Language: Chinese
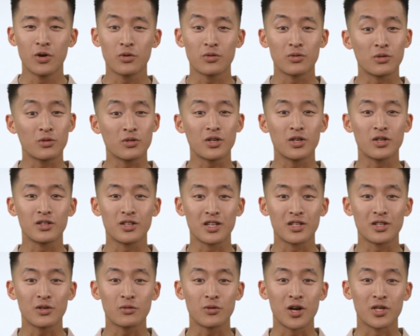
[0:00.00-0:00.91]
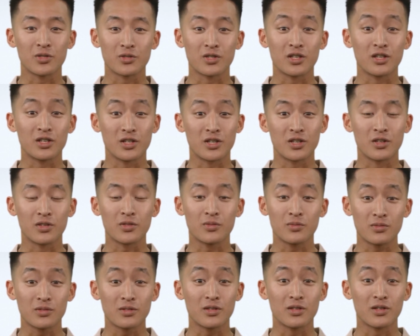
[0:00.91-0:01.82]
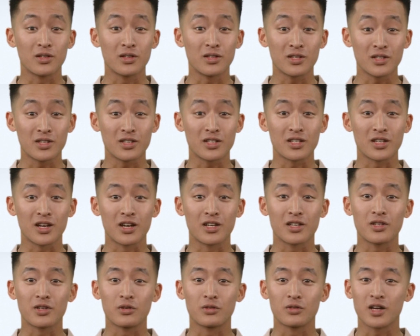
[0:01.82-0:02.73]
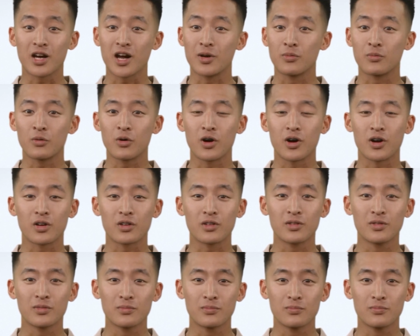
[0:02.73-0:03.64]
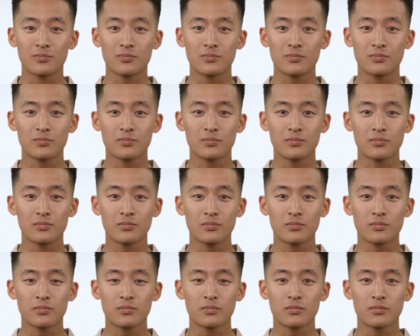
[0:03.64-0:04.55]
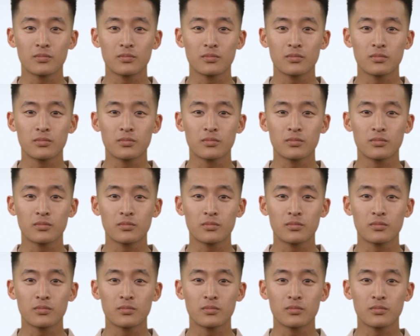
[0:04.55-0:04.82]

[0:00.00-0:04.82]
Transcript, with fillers: 尽管有罪判决可能对拜登的公众形象造成影响，但作为父亲，